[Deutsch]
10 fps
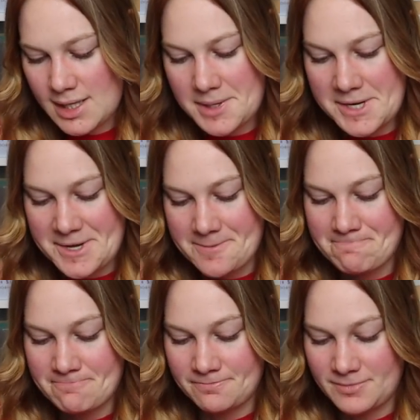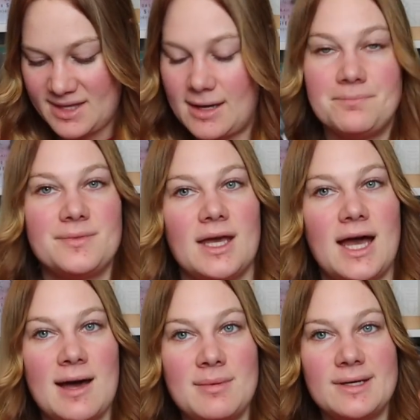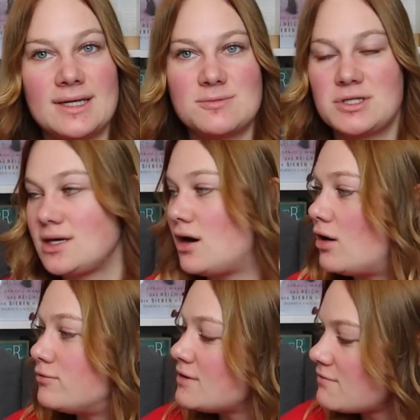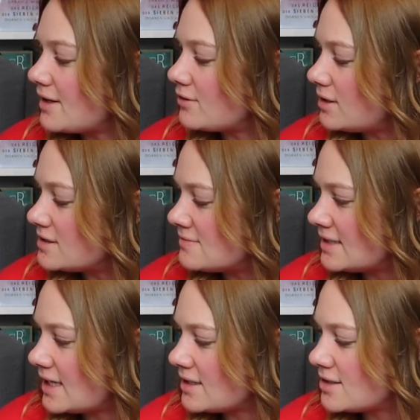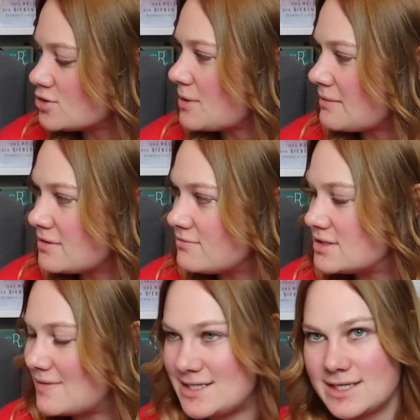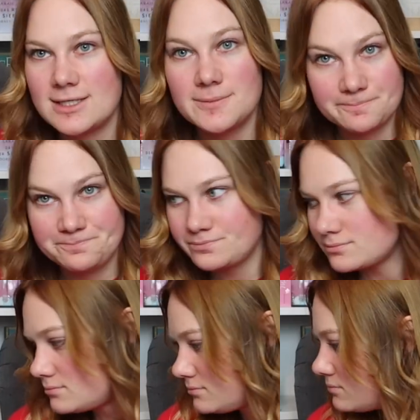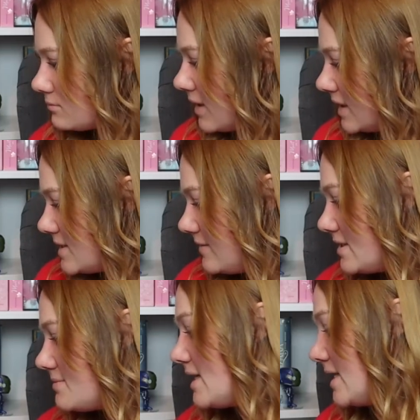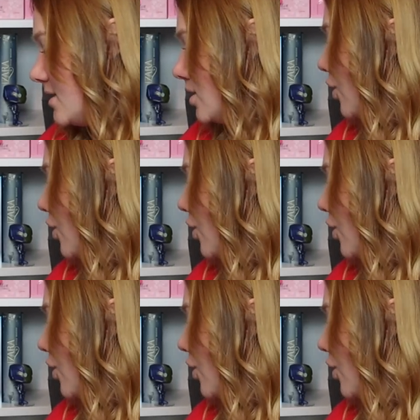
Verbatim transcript: Ähm, ja, aber das möchte ich auch auf jeden Fall noch lesen, weil ich eigentlich gespannt bin, wie es weitergeht. Das legen wir jetzt mal hier hin.